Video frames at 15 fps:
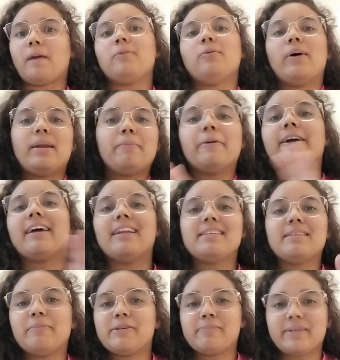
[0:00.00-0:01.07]
não era porque ela
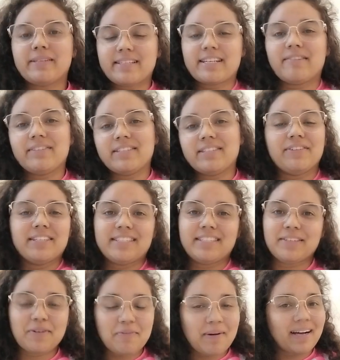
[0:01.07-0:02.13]
simplesmente achava
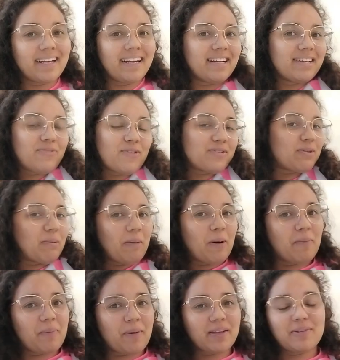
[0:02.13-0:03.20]
divertido que uma criança fosse comer
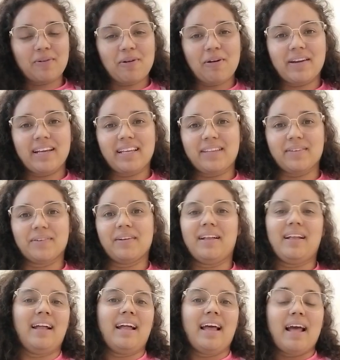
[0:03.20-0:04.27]
um prato colorido.
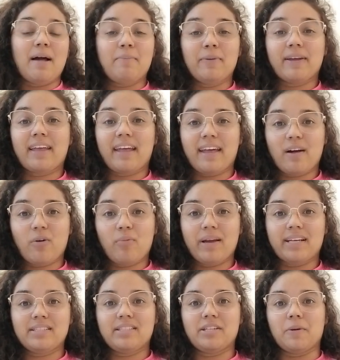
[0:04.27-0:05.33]
É porque
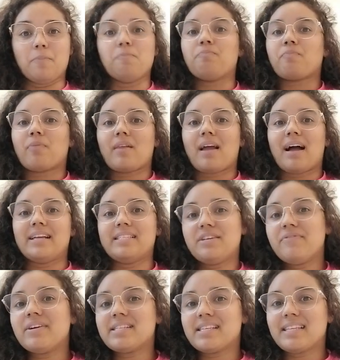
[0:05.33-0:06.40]
realmente a
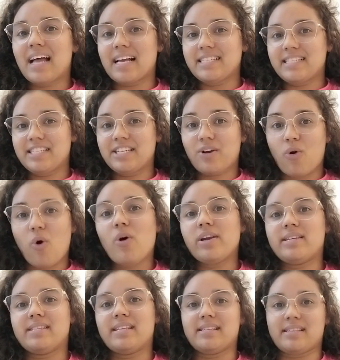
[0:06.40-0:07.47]
diversidade de
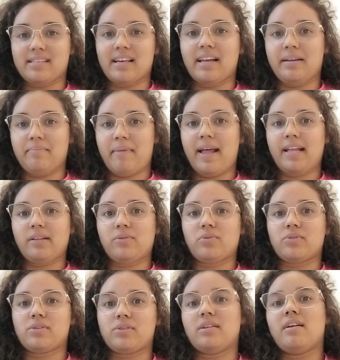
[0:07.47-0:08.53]
cores desses
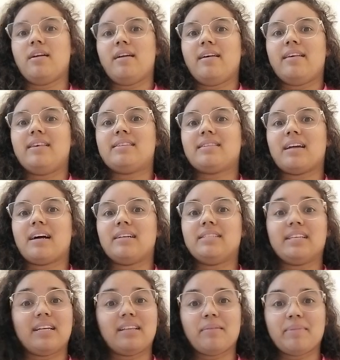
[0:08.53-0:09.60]
alimentos está
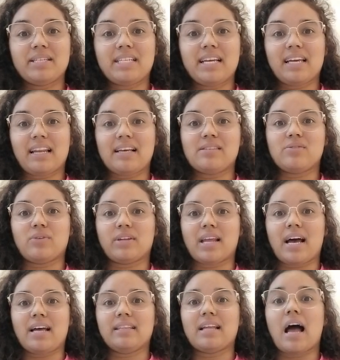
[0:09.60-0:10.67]
diretamente
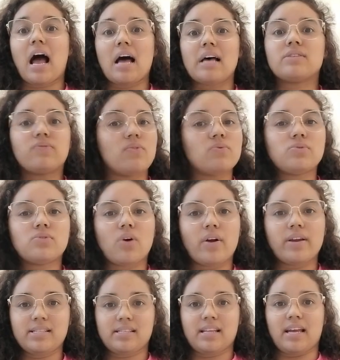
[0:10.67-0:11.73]
relacionada às
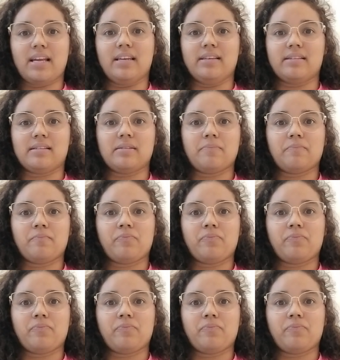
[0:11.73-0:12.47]
funções deles.